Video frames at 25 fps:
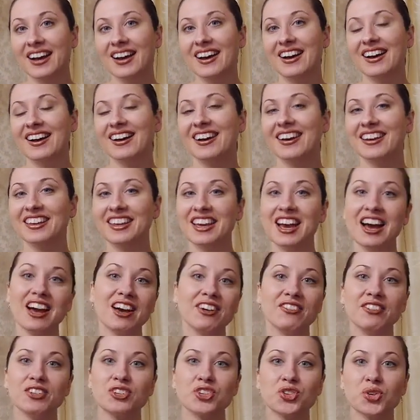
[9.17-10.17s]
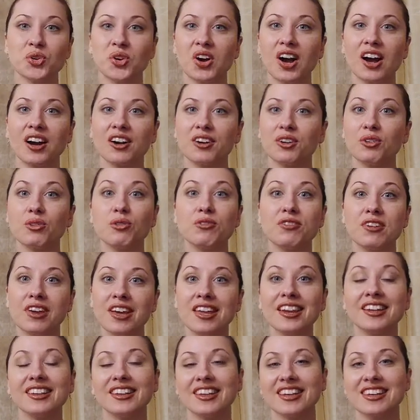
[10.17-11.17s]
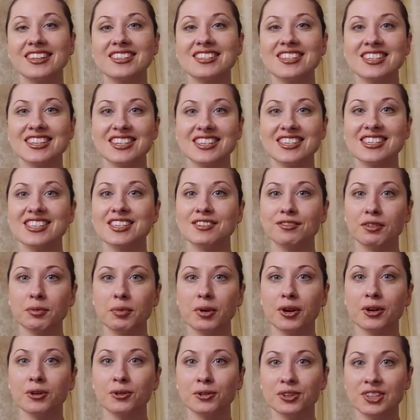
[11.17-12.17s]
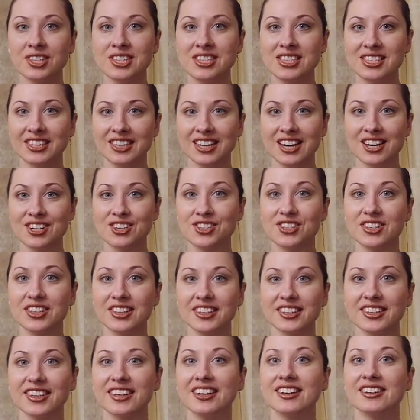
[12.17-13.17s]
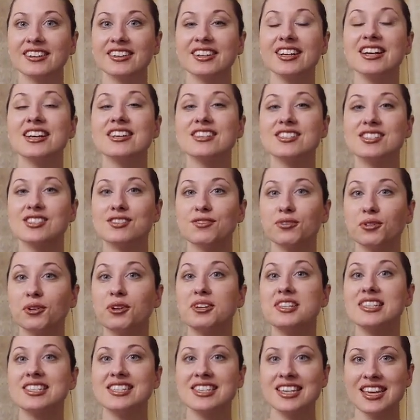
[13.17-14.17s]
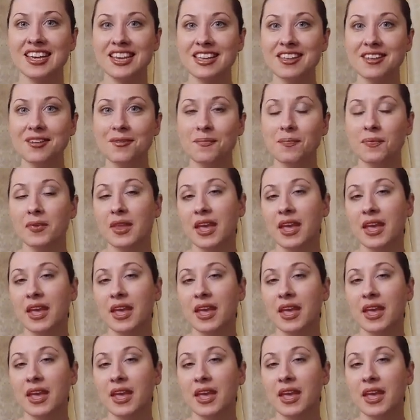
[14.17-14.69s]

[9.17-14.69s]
А, я вижу, как уверенно и интересно вы проходите каждый а, свой день.